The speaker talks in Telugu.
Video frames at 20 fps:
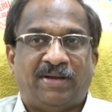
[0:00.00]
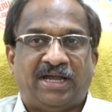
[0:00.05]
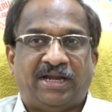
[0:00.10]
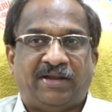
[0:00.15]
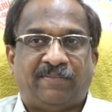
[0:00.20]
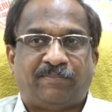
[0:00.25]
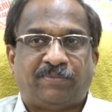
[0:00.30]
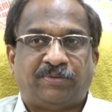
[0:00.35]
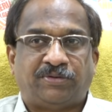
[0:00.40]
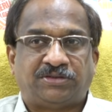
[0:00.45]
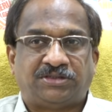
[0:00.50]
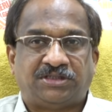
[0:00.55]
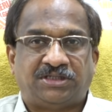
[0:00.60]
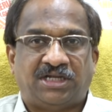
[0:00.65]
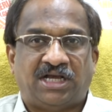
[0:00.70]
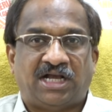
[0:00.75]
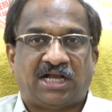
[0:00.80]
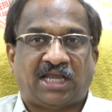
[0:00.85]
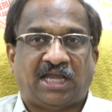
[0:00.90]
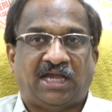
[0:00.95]
మ్యాన్ అప్రోచ్
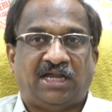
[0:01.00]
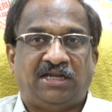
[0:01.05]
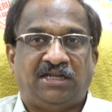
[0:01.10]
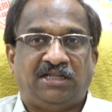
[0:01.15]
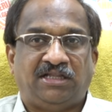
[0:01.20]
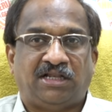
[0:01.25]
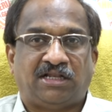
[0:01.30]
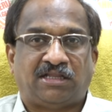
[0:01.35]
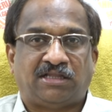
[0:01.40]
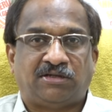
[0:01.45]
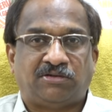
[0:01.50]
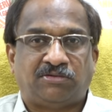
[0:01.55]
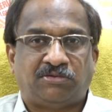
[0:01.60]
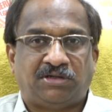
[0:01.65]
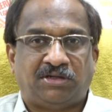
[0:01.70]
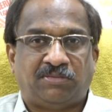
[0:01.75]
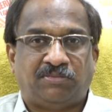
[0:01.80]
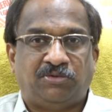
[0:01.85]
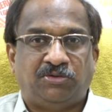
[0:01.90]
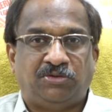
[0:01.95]
నాకే అన్నీ తెలుసు
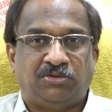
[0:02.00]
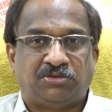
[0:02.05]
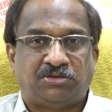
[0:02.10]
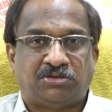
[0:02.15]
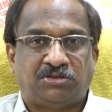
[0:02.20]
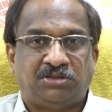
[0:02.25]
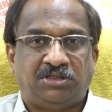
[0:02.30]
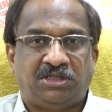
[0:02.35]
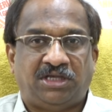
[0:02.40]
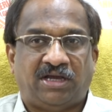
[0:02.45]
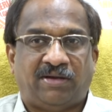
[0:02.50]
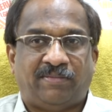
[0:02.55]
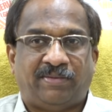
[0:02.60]
అనుకుంటే మునుగుతుంది